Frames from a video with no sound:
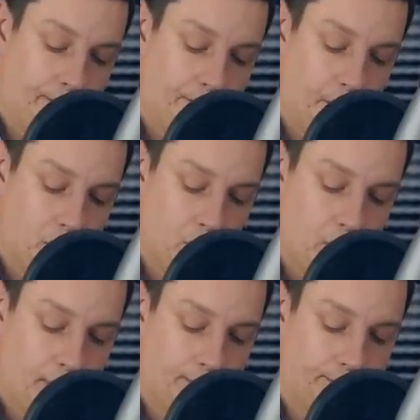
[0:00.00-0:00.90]

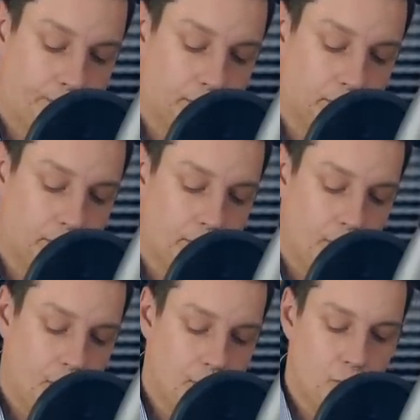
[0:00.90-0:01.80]
которая
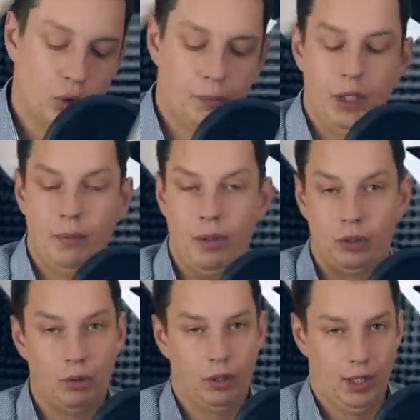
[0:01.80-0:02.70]
на вход принимает
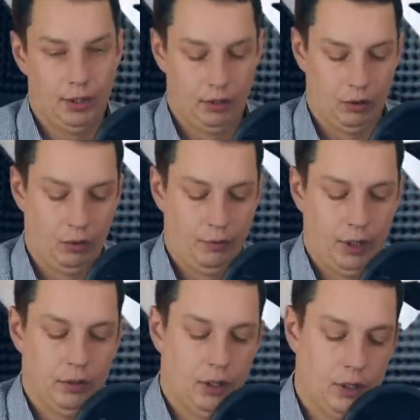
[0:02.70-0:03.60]
только один
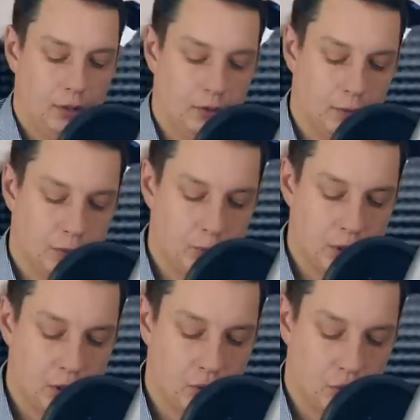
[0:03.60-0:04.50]
аргумент, она в этом
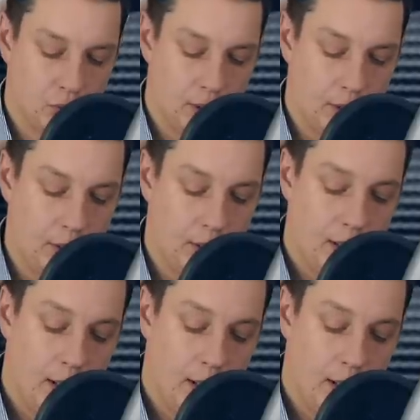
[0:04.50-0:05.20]
смысле тоже унарна,